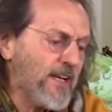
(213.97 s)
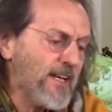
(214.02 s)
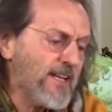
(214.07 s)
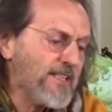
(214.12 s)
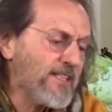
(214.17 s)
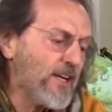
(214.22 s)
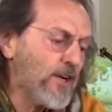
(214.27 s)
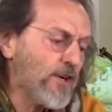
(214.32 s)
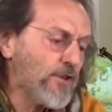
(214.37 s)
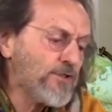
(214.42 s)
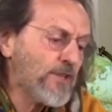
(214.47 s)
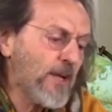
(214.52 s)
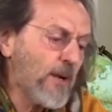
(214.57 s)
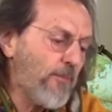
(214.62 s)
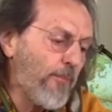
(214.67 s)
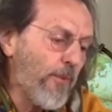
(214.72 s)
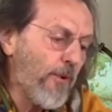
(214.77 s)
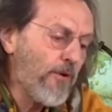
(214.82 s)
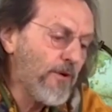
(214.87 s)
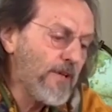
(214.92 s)
che si
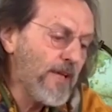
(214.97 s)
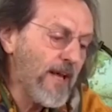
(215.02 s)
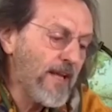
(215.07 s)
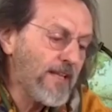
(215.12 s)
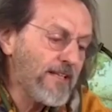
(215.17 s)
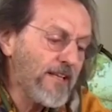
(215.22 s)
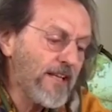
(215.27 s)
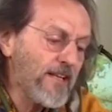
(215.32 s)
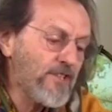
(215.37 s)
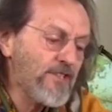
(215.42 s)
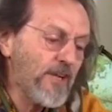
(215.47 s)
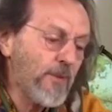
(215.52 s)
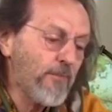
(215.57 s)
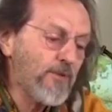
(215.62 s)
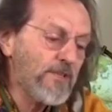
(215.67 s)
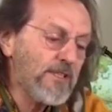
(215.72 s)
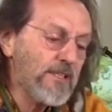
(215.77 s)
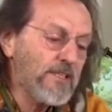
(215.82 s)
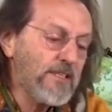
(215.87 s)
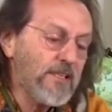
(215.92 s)
contrappone all'energia
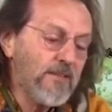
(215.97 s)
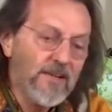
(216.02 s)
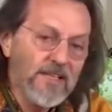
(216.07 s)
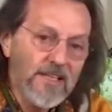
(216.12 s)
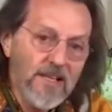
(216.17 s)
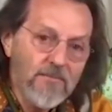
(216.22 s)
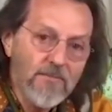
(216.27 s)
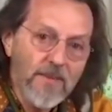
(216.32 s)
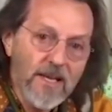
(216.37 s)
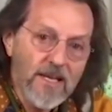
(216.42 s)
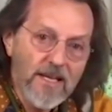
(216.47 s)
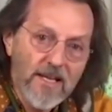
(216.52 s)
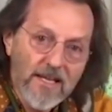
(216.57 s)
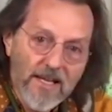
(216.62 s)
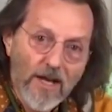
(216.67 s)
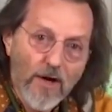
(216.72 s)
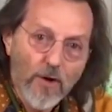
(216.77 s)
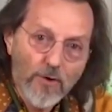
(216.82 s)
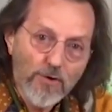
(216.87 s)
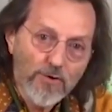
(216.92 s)
positiva del
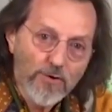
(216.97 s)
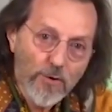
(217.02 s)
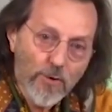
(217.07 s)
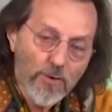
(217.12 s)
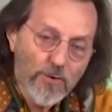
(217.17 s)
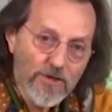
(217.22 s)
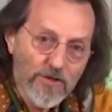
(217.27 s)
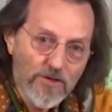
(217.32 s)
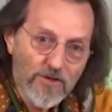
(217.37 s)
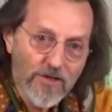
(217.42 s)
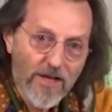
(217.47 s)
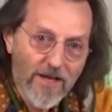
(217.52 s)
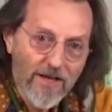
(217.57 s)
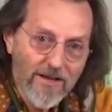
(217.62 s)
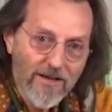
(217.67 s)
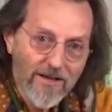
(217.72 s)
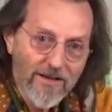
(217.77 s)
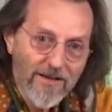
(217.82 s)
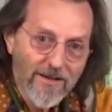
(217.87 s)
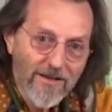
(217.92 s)
bene che
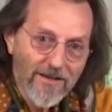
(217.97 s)
costruisce.